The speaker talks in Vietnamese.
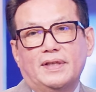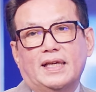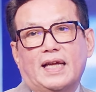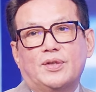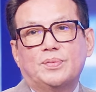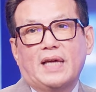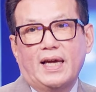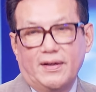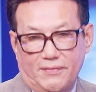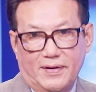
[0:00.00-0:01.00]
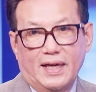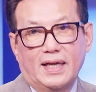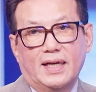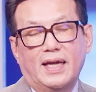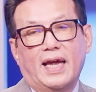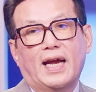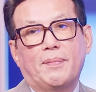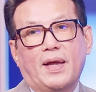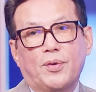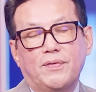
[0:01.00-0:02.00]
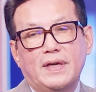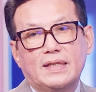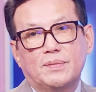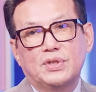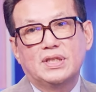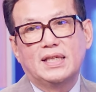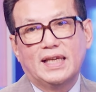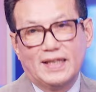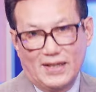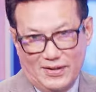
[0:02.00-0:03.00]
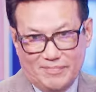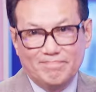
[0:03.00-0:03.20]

với tất cả chúng ta và hẹn gặp lại quý vị trong chương trình kỳ tới